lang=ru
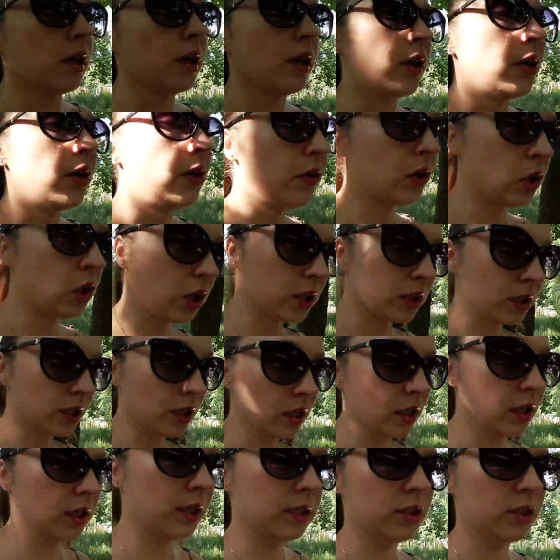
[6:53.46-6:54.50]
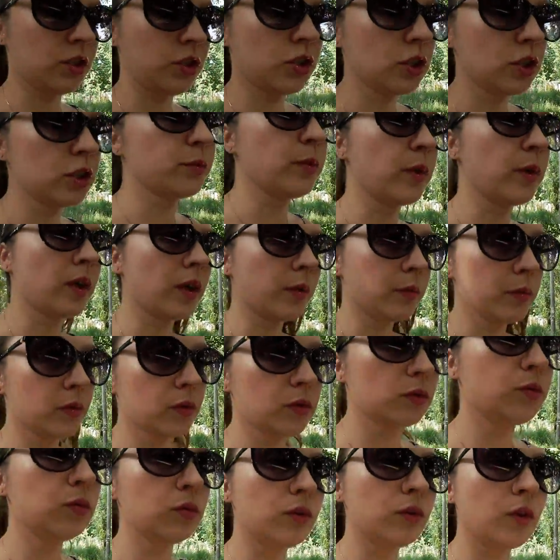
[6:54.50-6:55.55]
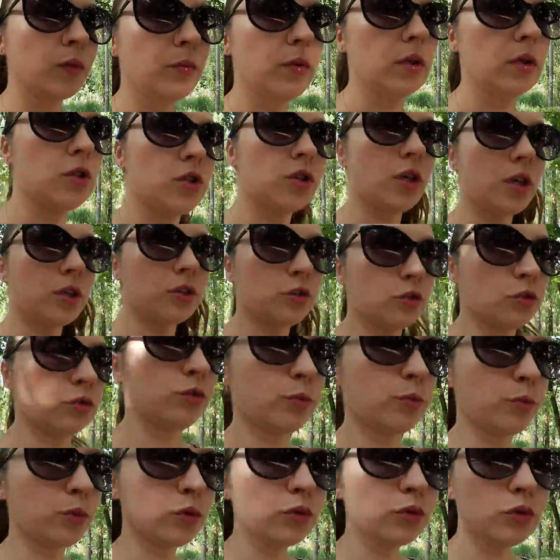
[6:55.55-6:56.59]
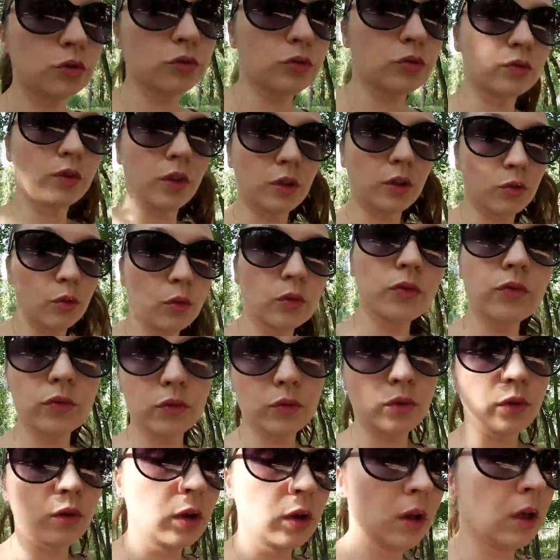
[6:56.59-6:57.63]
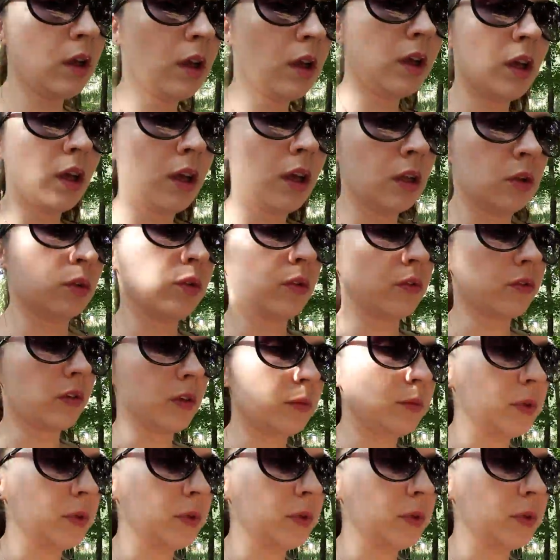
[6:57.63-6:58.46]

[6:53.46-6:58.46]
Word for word: Вот. А сейчас пока бегу на ближайшую почту, на новую, новое